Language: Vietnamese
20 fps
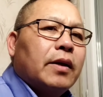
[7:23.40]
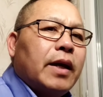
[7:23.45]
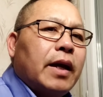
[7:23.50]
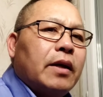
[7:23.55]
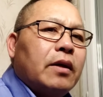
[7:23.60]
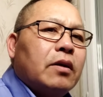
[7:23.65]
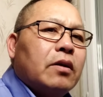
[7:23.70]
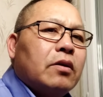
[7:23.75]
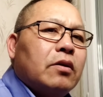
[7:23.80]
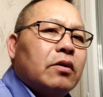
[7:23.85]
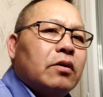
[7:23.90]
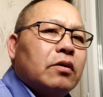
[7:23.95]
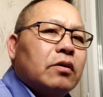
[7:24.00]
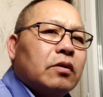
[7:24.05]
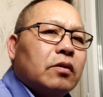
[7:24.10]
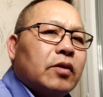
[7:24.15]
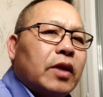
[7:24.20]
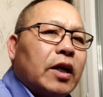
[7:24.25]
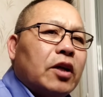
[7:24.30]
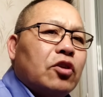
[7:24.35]
cái cử
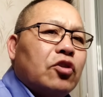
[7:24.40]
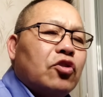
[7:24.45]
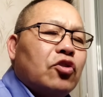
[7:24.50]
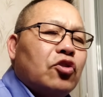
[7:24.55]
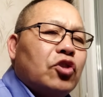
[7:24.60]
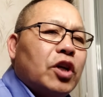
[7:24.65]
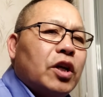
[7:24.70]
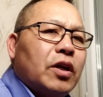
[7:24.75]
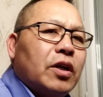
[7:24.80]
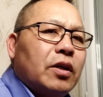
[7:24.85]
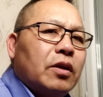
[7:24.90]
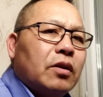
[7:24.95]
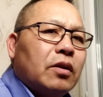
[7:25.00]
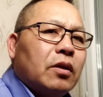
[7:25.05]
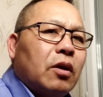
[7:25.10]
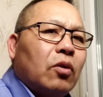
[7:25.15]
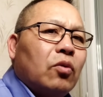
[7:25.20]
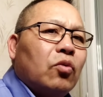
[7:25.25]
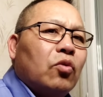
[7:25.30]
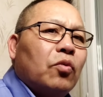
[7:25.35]
đánh chê
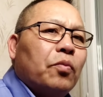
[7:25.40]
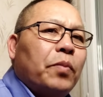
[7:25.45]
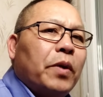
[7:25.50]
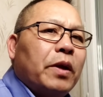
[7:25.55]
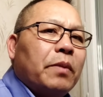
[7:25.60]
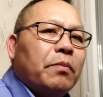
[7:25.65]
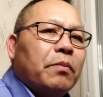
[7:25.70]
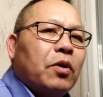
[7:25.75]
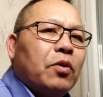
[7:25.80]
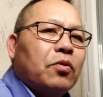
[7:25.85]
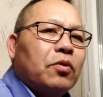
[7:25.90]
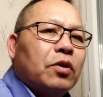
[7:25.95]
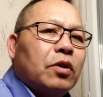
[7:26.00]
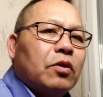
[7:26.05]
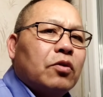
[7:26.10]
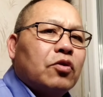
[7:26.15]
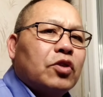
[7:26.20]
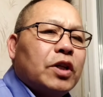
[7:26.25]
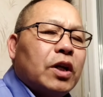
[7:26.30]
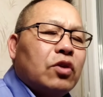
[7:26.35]
thấu u bê mông
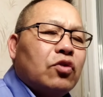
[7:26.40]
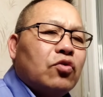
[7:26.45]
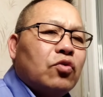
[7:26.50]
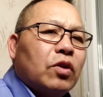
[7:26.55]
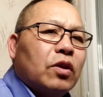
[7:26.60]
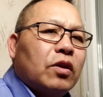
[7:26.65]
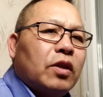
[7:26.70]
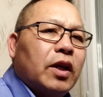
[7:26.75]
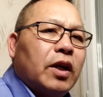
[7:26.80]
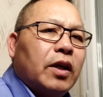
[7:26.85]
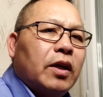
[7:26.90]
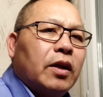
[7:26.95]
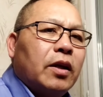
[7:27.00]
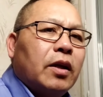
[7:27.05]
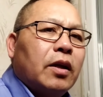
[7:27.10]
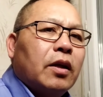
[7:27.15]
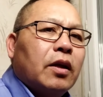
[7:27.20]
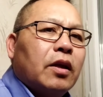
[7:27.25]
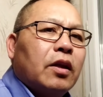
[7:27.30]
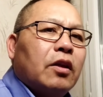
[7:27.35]
nhau đồ xa sủa tê
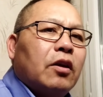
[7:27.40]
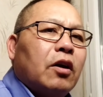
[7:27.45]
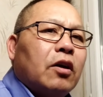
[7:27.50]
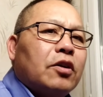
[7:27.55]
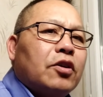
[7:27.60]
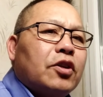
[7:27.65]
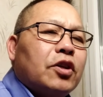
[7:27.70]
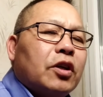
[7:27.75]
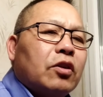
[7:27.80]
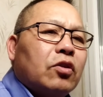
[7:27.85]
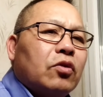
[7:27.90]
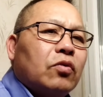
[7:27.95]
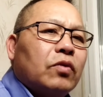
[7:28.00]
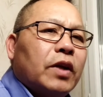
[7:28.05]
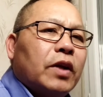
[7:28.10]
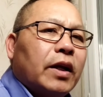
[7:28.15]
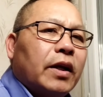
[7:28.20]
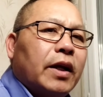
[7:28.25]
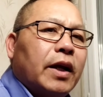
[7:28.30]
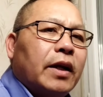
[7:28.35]
nhau trời tù
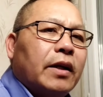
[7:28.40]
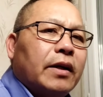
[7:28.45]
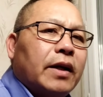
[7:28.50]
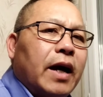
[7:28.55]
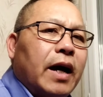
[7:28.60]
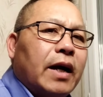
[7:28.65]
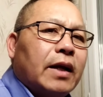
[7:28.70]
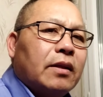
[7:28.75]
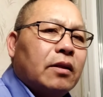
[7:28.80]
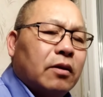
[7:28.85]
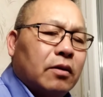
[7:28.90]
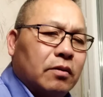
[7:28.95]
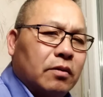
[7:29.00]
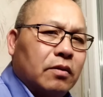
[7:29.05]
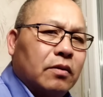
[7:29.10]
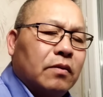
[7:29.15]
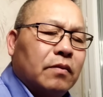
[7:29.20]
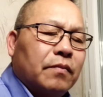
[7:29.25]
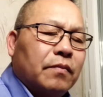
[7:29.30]
niệm đệ đà đó